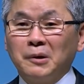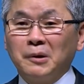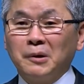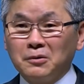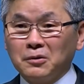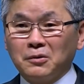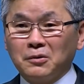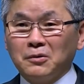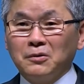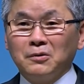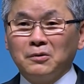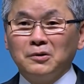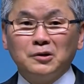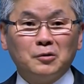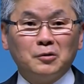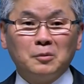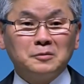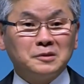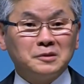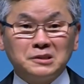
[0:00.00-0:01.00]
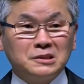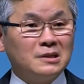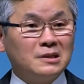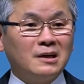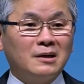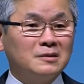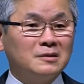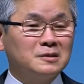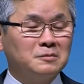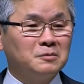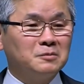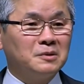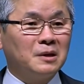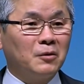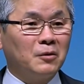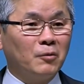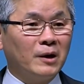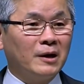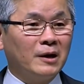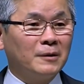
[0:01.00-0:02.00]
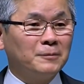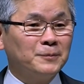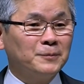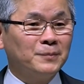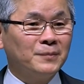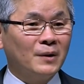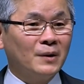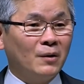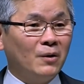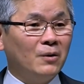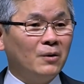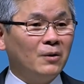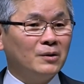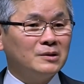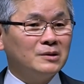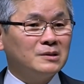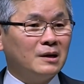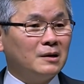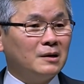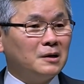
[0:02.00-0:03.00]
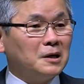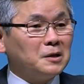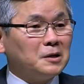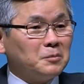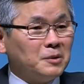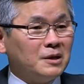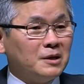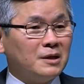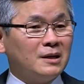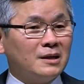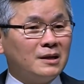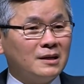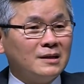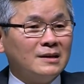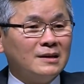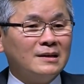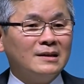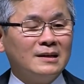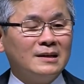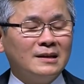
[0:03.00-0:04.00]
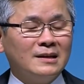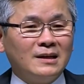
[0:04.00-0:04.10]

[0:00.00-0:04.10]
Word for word: 별로 어려움 없이 지나갔습니다. 왜? 어, 이제 하나님이